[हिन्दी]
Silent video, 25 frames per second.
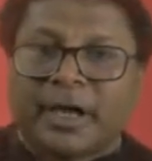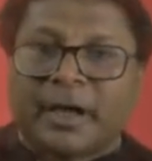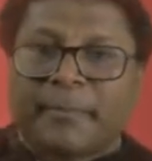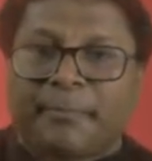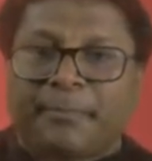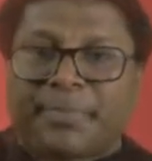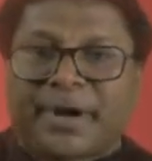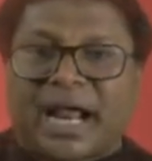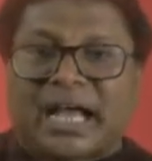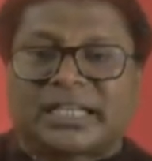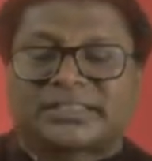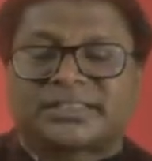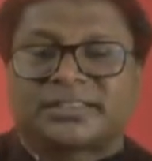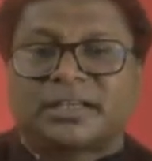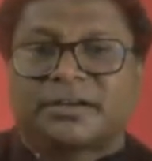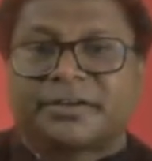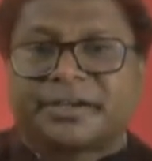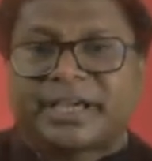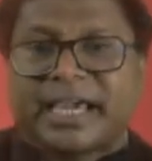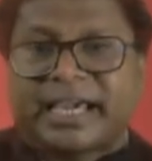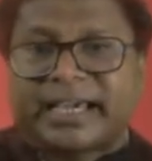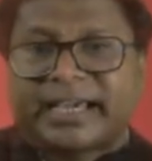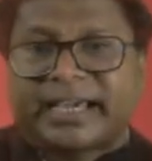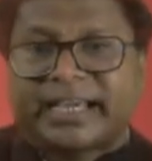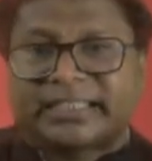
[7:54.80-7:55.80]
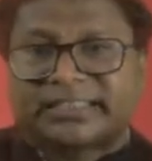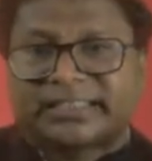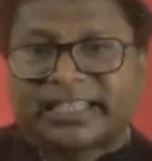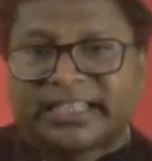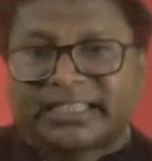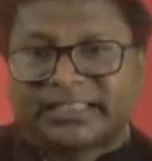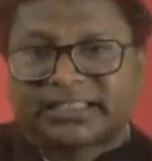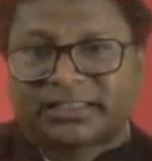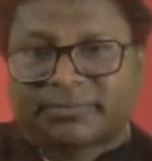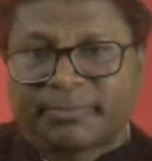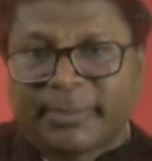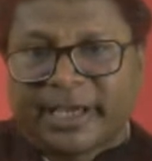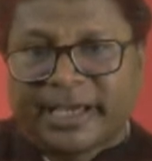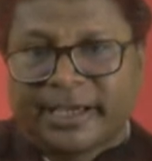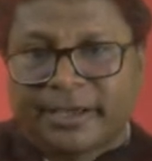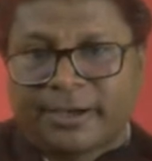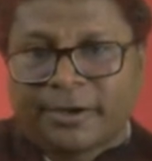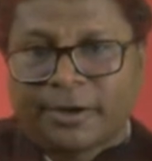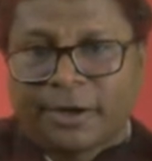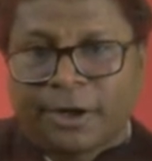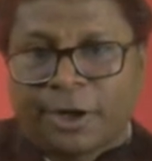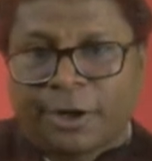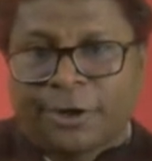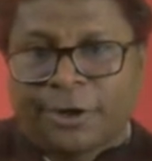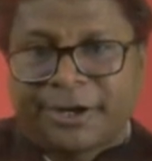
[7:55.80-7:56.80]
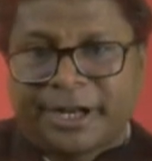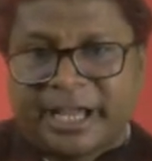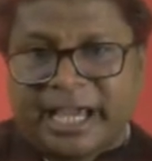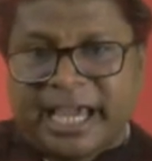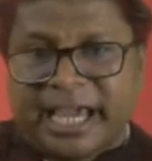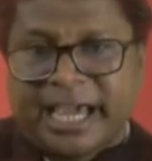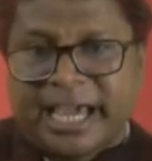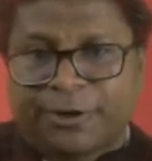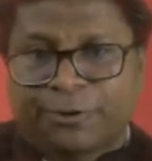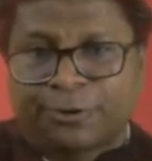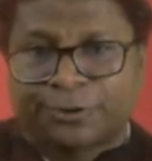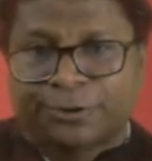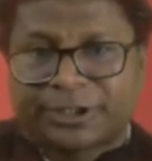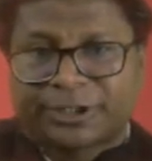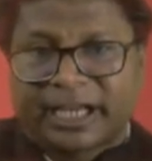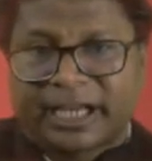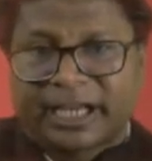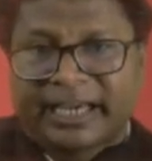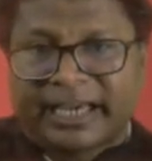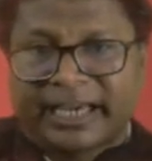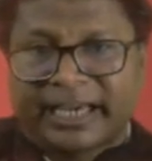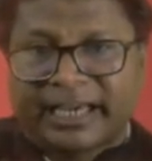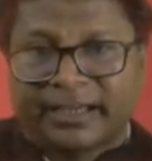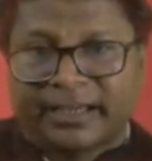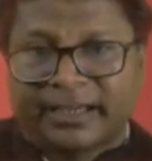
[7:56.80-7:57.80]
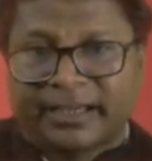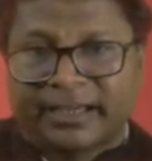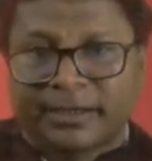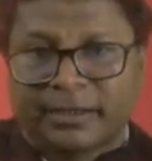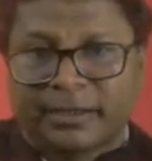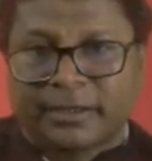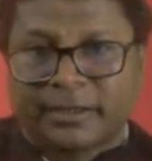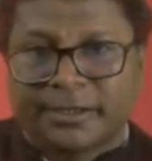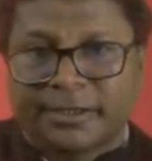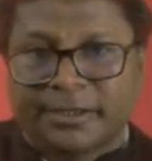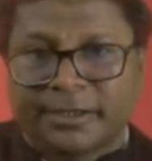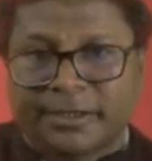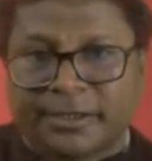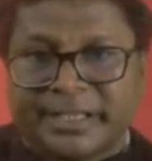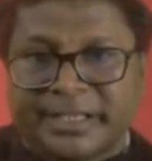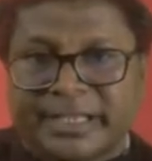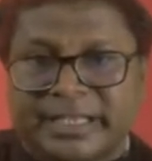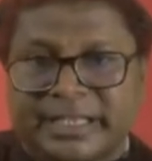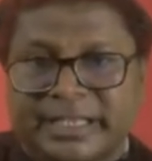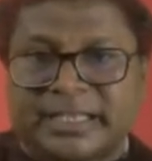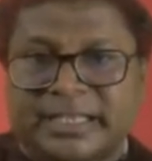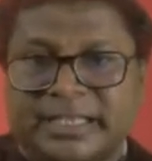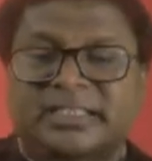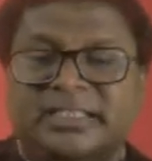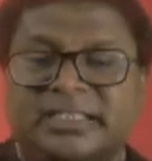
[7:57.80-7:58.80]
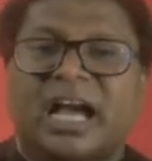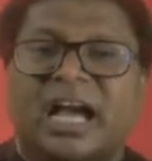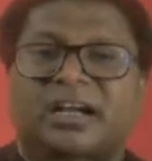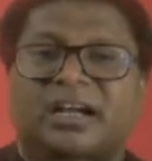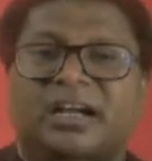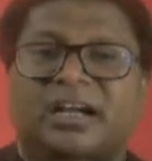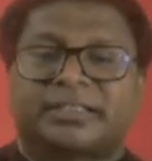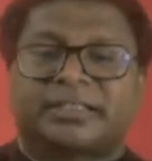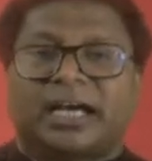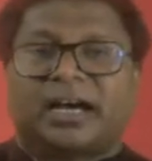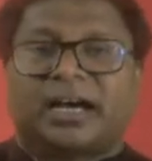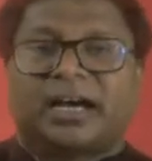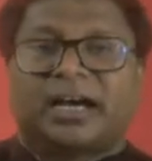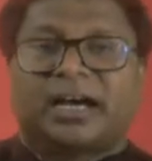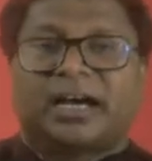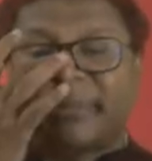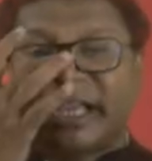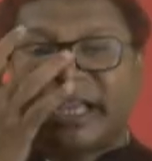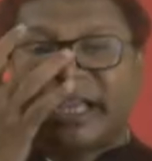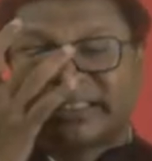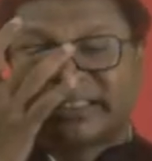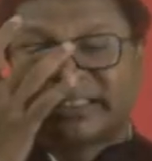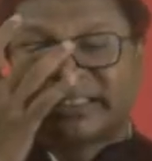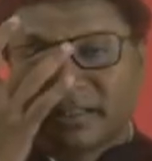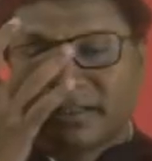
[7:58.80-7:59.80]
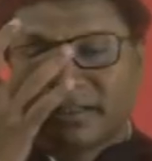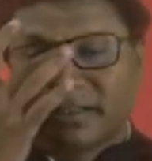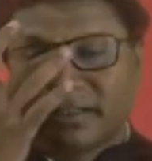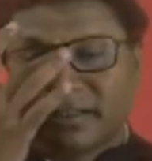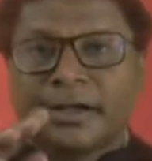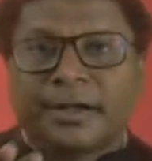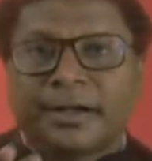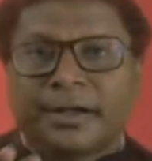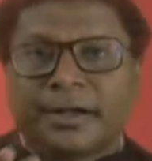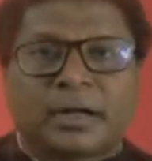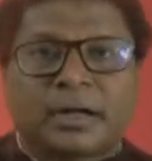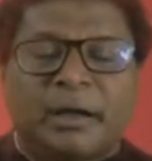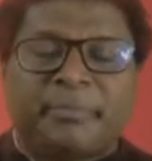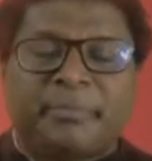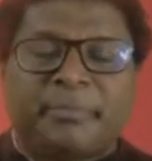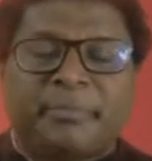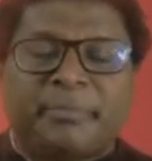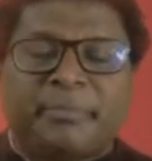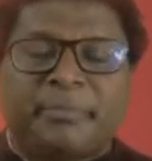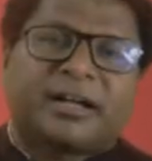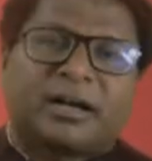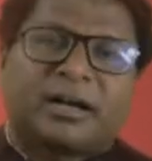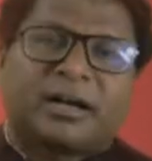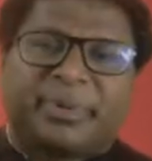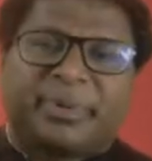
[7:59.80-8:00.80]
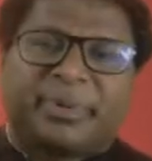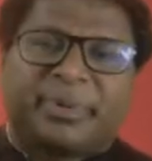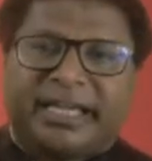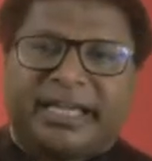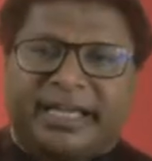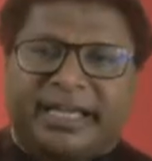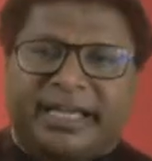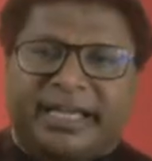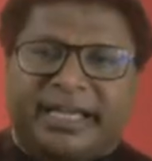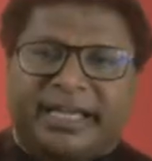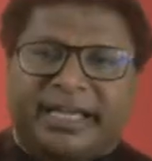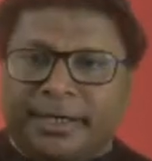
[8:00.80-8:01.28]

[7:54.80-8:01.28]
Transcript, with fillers: प्रासंगिक के सेंस में और एक होता है यदा कदा मीन्स कभी कभी ही